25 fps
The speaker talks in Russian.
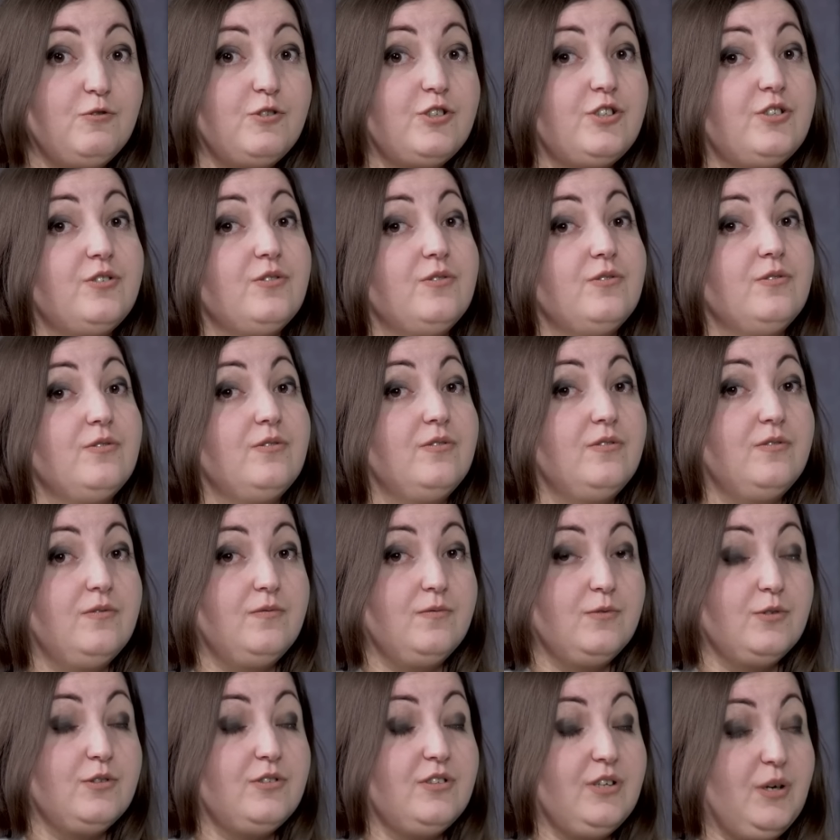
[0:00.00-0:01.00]
что
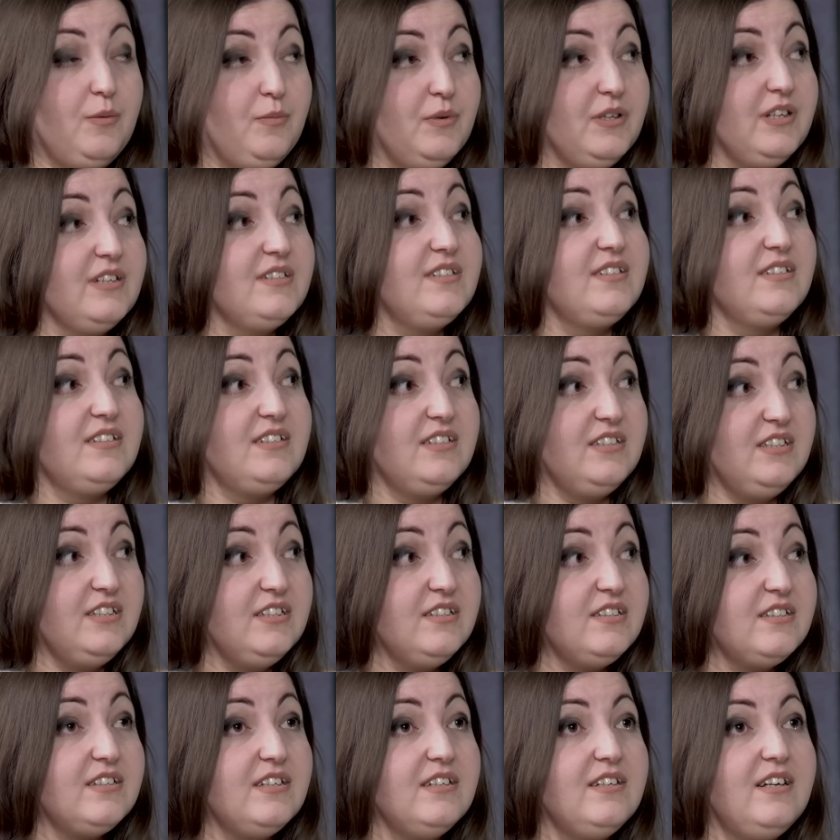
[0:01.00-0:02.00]
вот я была
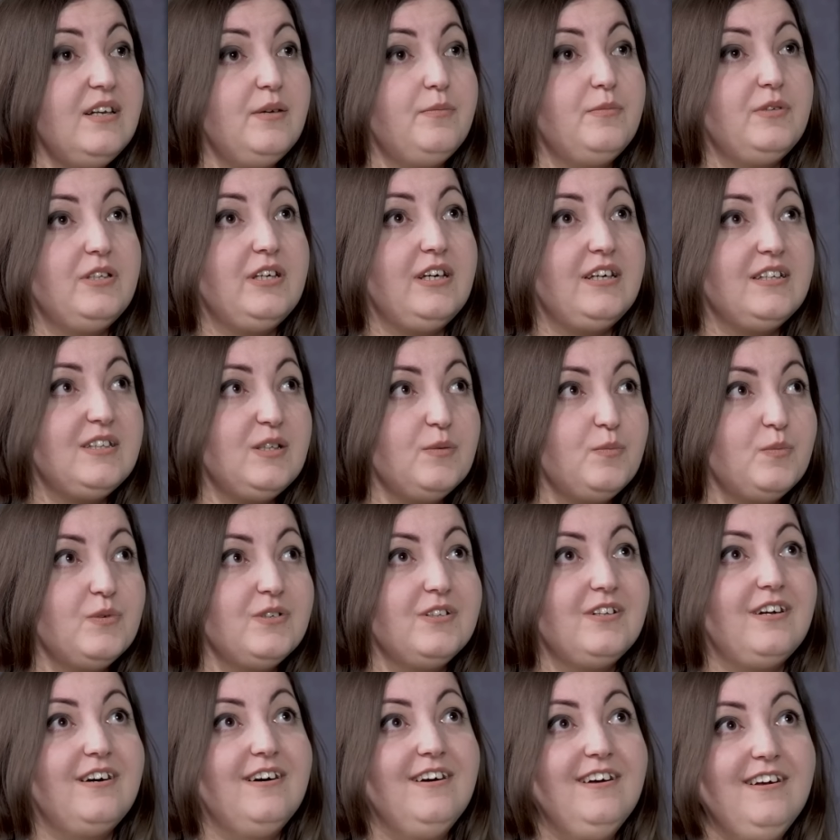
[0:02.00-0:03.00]
сатанисткой, для меня это
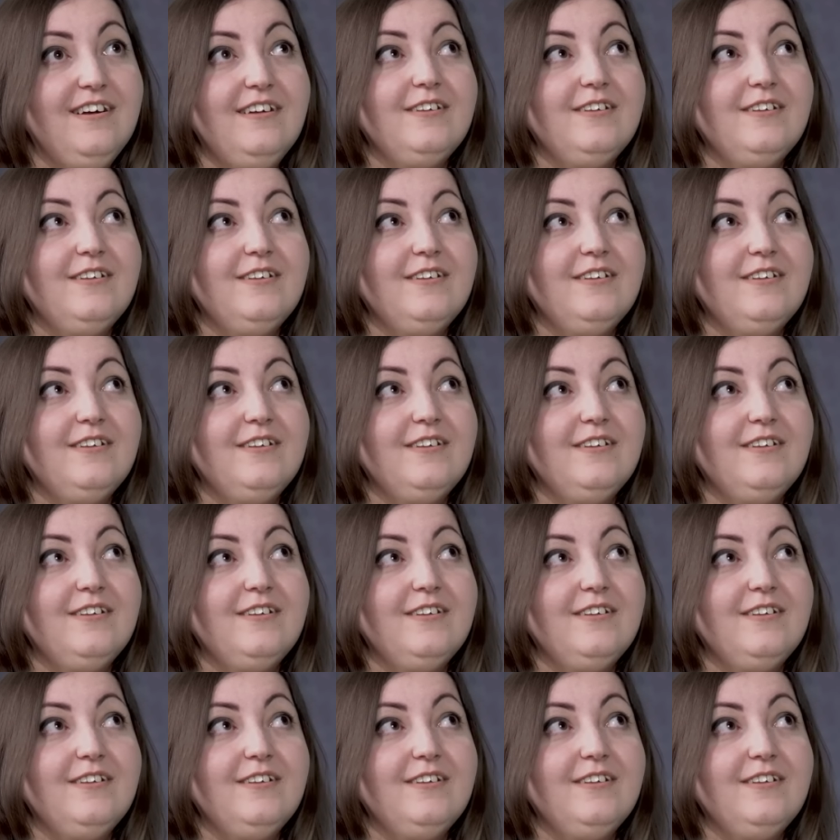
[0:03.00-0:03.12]
было,